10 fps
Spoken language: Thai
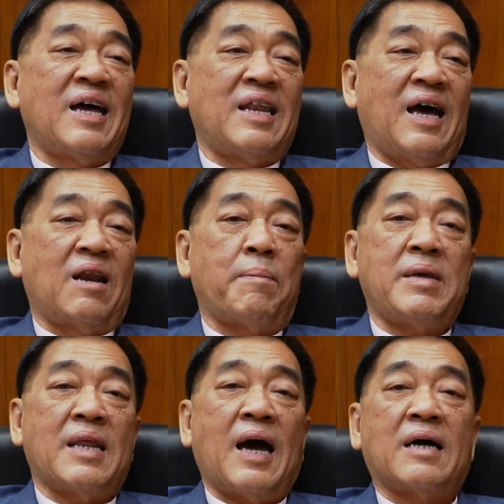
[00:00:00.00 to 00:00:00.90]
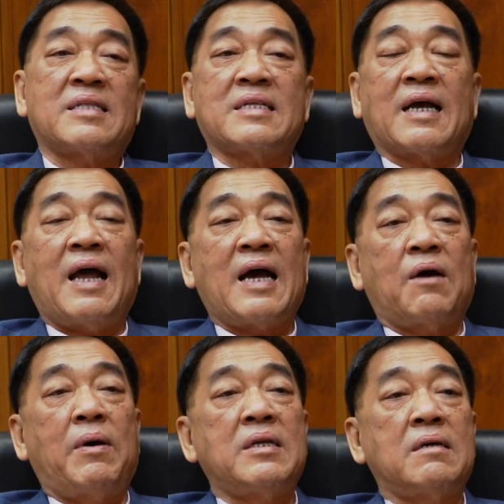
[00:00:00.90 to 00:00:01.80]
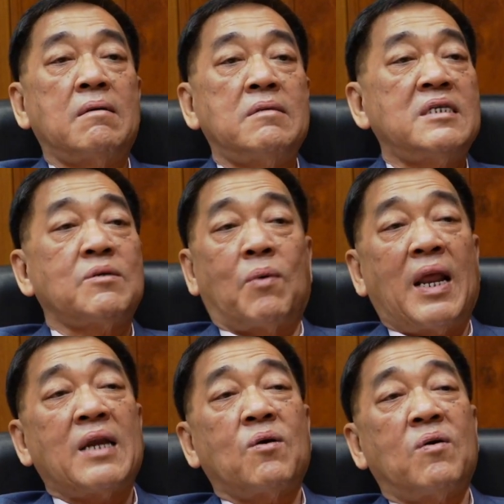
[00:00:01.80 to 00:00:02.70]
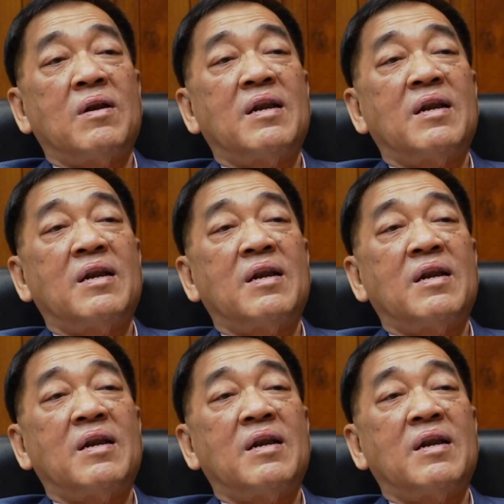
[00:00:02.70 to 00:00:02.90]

นะฮะแล้วปีหน้าก็คาดกันไว้ถึง 20กว่าล้านคน